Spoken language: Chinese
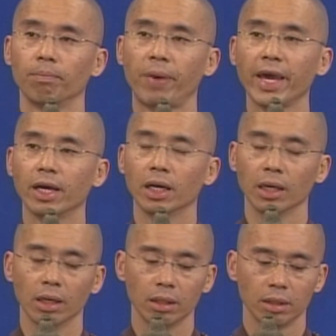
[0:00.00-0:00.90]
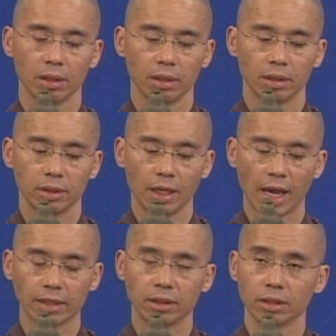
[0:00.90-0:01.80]
配合这
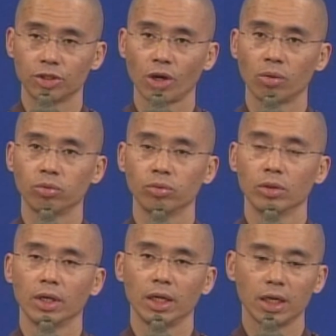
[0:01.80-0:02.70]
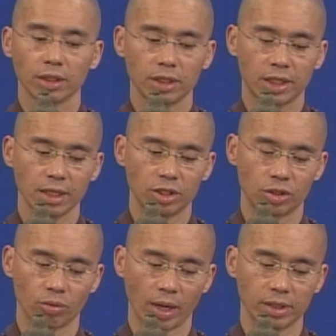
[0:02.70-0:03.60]
两者相互，一个是现
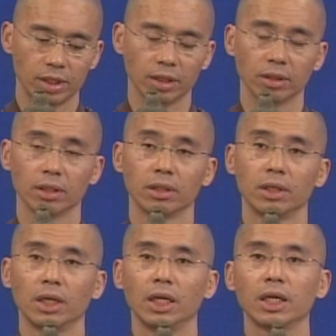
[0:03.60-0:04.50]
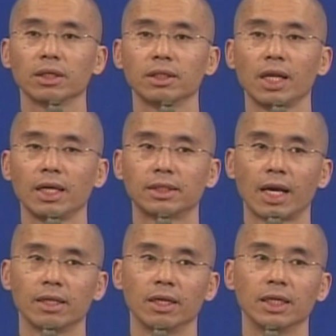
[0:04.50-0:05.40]
实环境的，一个是内
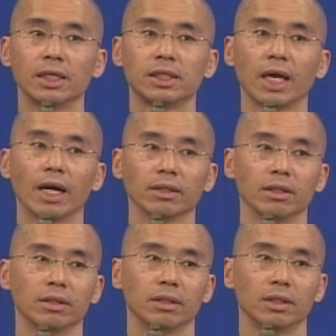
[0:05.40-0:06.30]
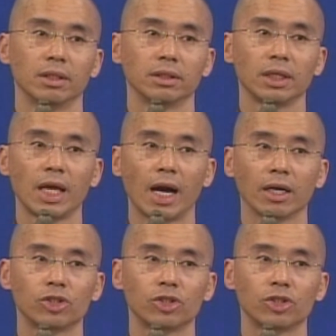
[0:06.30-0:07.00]
在的理想的，这两个